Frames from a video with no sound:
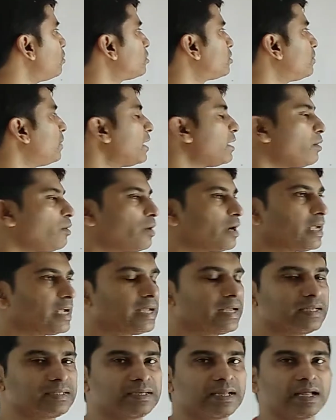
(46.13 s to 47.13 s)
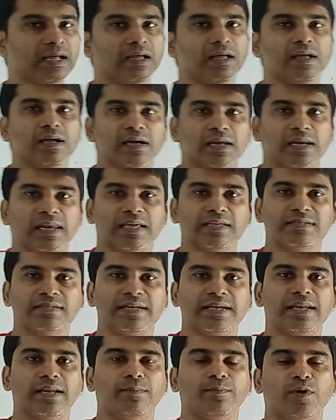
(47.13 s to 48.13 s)
আউটস মানে অনেকে যারা ক্লাস
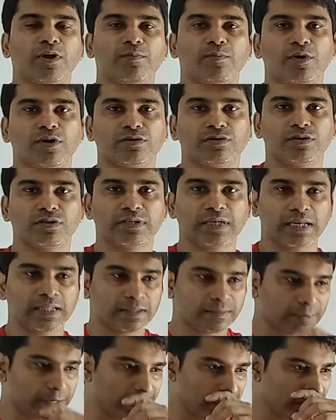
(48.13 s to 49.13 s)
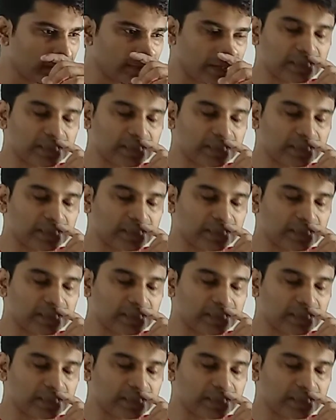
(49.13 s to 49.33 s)
টেনের পরে পড়াশোনা চালাতে পারেনি